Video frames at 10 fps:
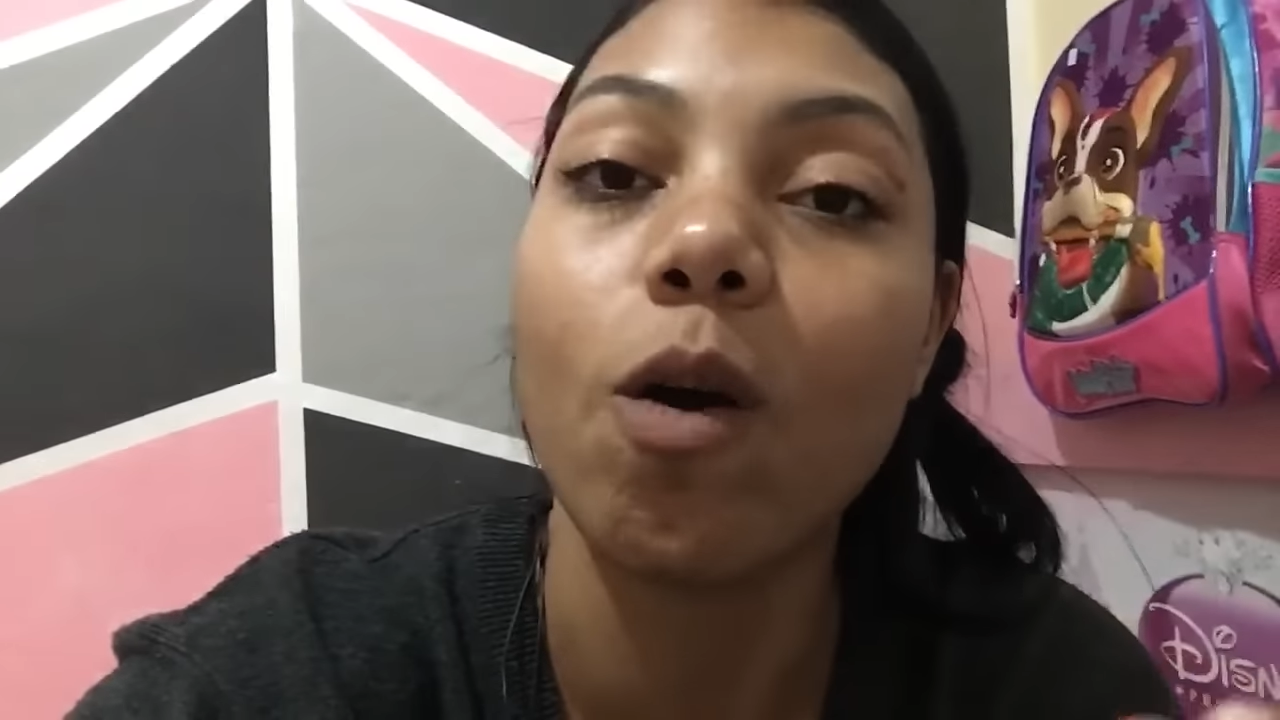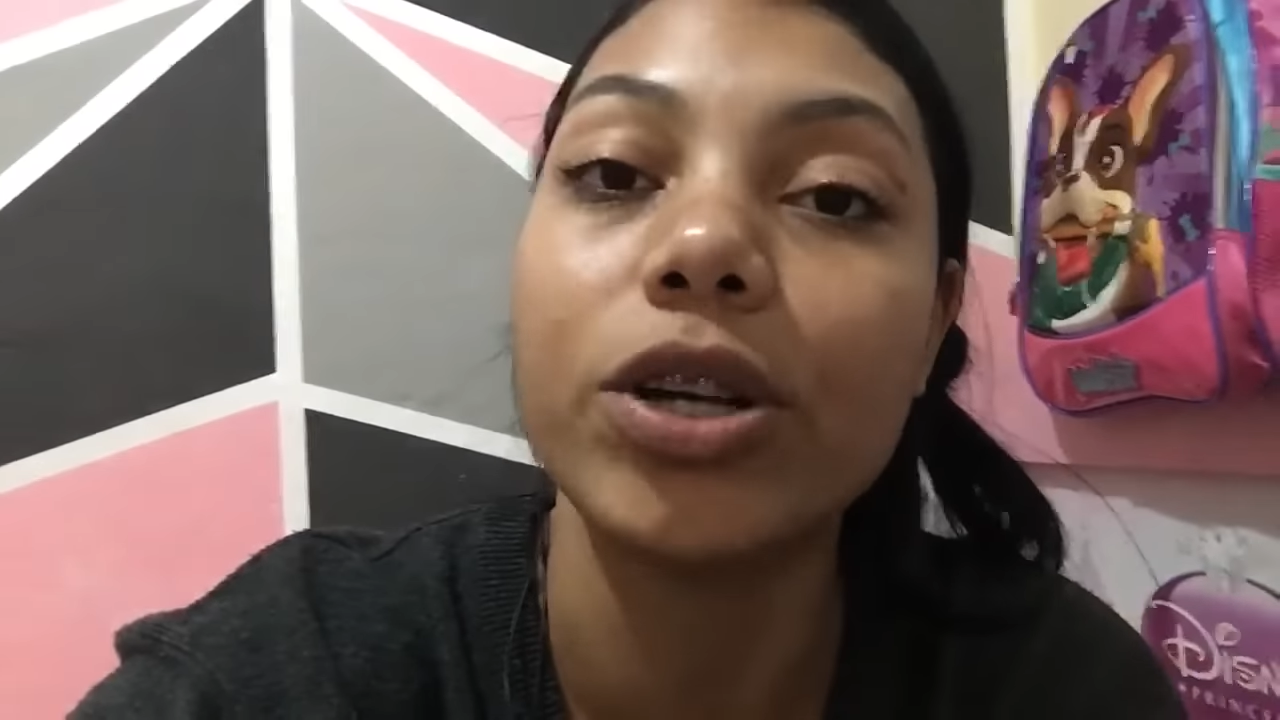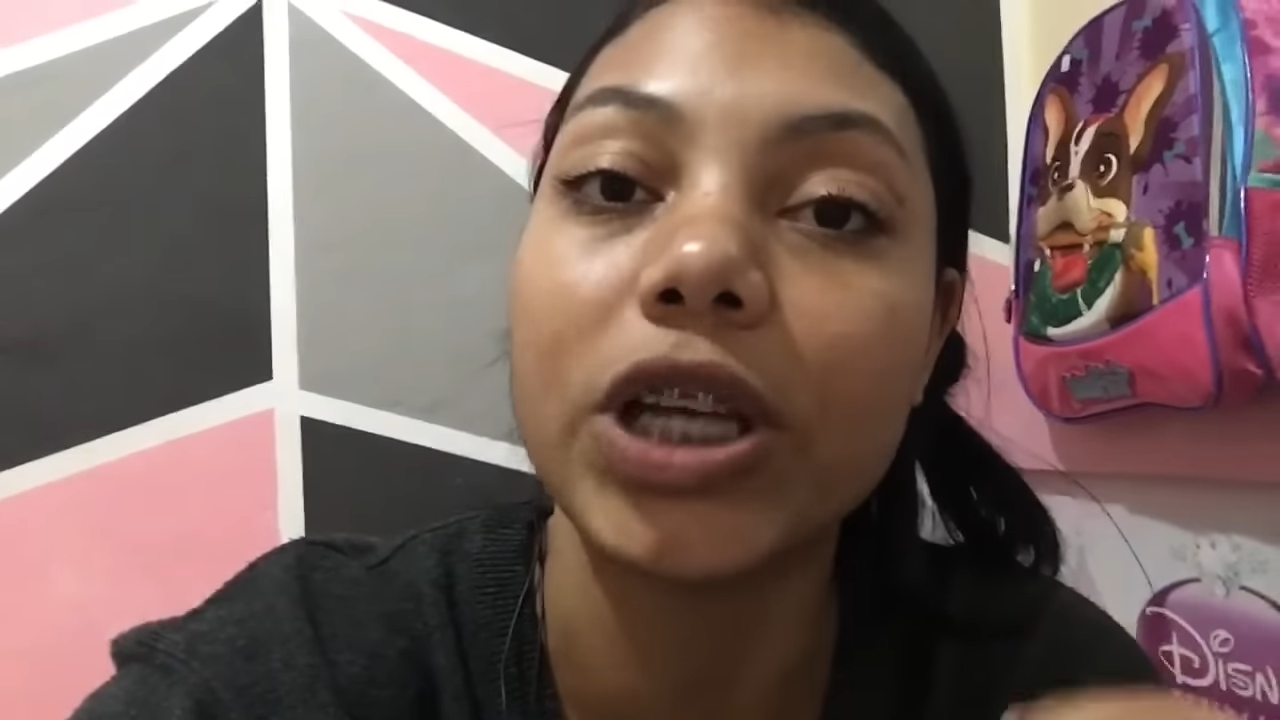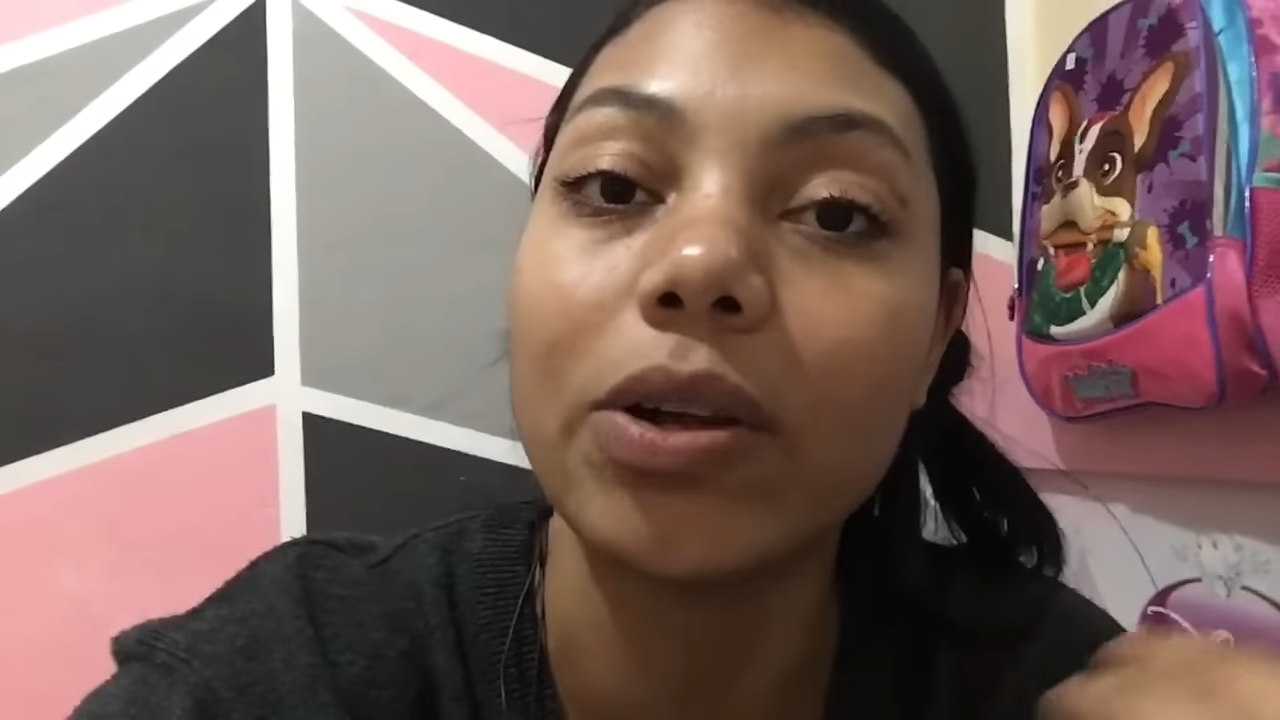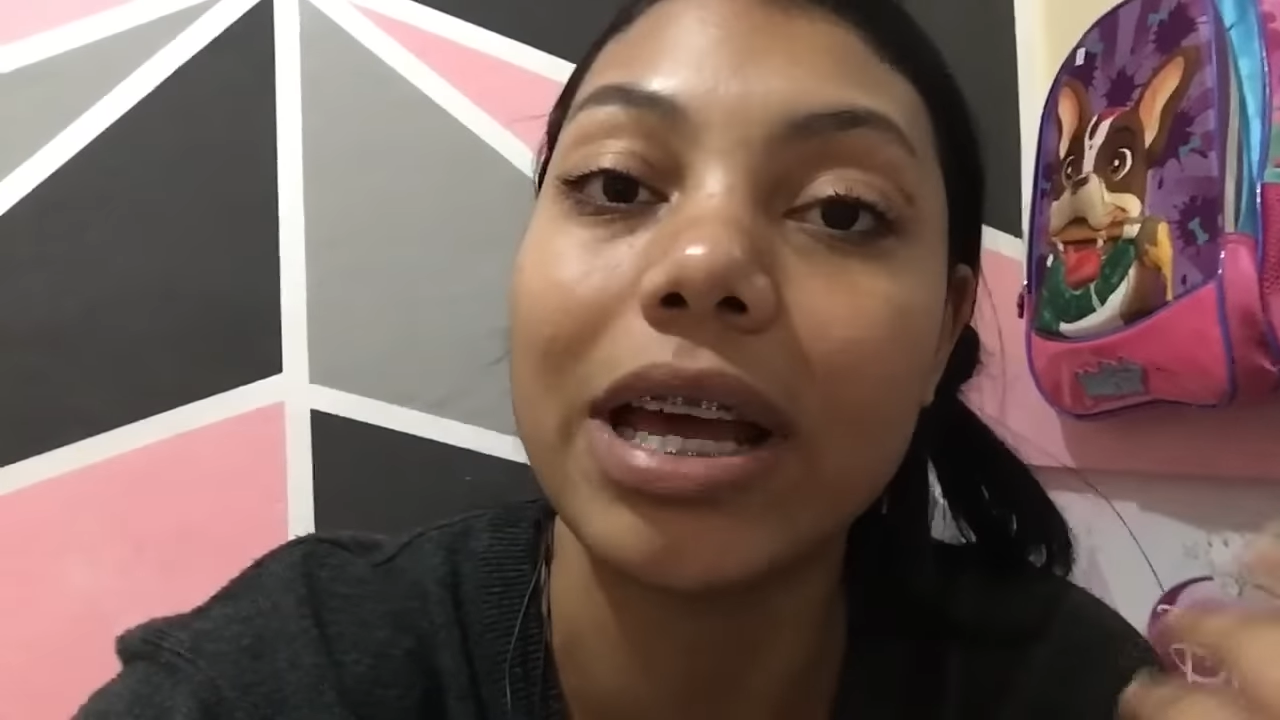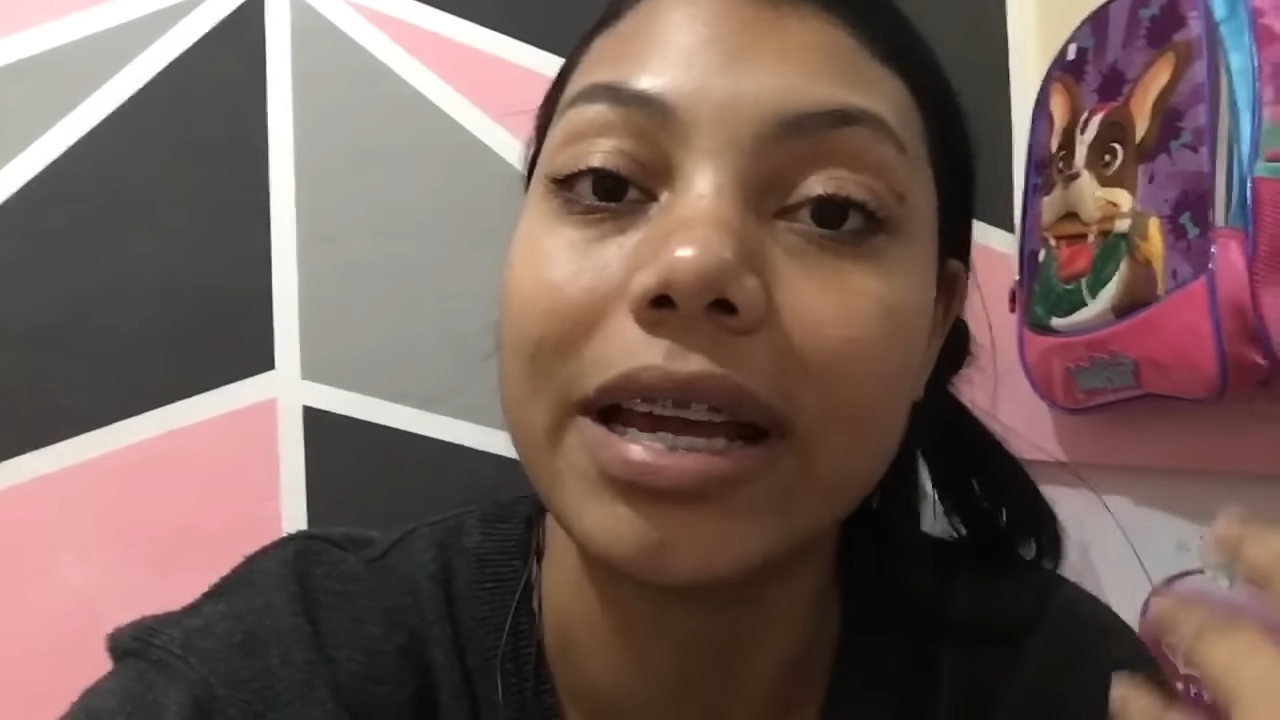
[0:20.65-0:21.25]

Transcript: hoje é o da